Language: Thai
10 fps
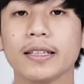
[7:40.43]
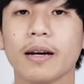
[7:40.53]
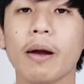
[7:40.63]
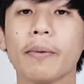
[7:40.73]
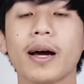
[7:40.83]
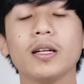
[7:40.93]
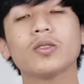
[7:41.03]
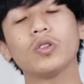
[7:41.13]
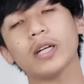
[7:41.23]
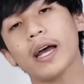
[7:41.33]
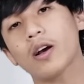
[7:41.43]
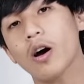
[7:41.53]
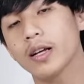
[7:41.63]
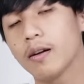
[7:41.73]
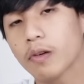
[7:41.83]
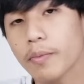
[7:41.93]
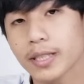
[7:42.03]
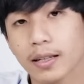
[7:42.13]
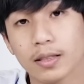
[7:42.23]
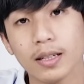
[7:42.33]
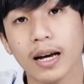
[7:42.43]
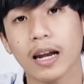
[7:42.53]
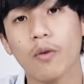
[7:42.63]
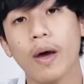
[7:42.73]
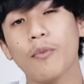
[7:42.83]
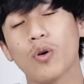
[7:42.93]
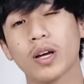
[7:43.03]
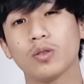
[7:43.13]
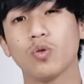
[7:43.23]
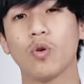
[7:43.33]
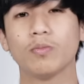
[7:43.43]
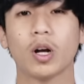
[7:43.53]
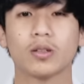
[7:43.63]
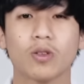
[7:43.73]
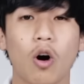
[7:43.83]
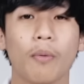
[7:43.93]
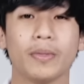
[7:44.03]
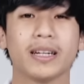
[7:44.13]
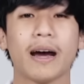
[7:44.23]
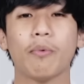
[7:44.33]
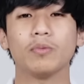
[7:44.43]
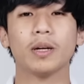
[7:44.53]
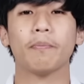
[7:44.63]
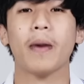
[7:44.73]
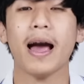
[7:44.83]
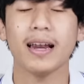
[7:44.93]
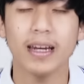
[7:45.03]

สำหรับใครที่สนใจก็อย่าลืมเข้าไปสั่งซื้อกันในเว็บ โอ เค ทู โฮม ดอท คอม นะครับผมจะแปะ